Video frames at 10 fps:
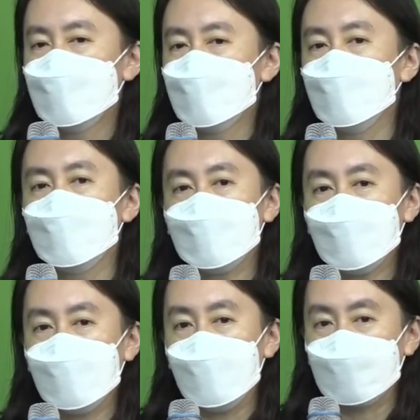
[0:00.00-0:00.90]

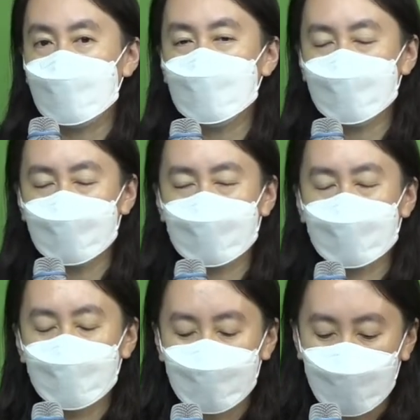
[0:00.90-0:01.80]
너희가 알아야 될
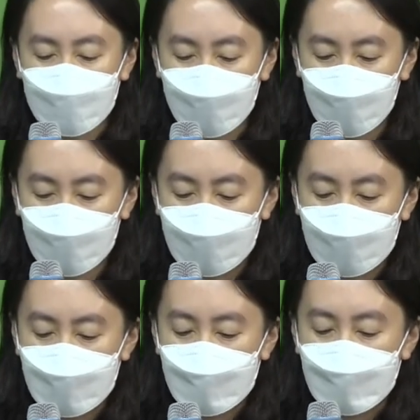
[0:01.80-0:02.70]
게 뭐냐면
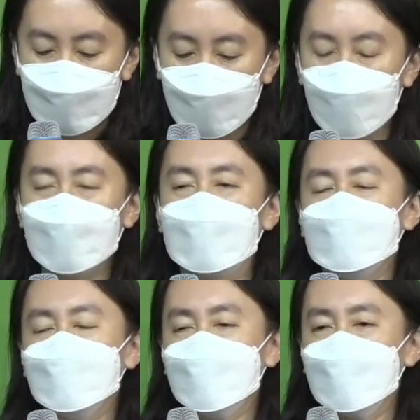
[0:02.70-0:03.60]
너희가
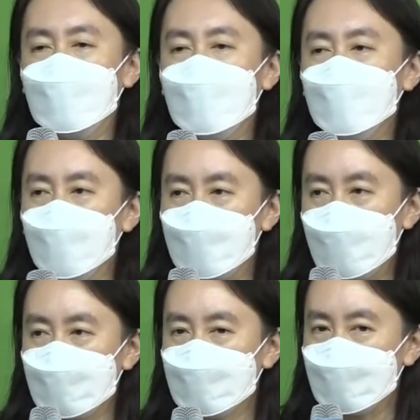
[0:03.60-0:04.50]
십자가에 못
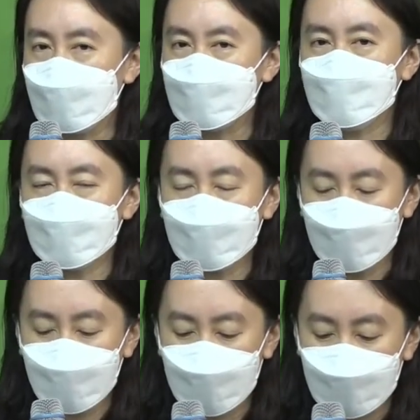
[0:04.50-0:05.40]
박은 그
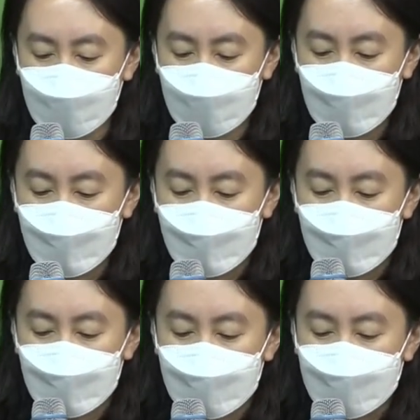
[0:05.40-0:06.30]
예수님이
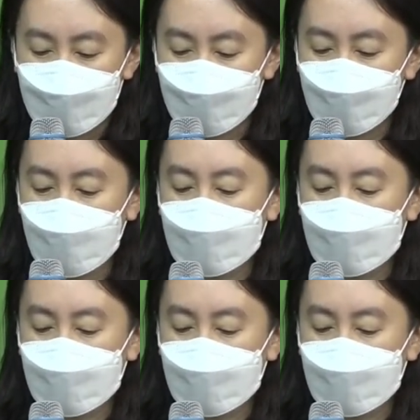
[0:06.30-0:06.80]
주와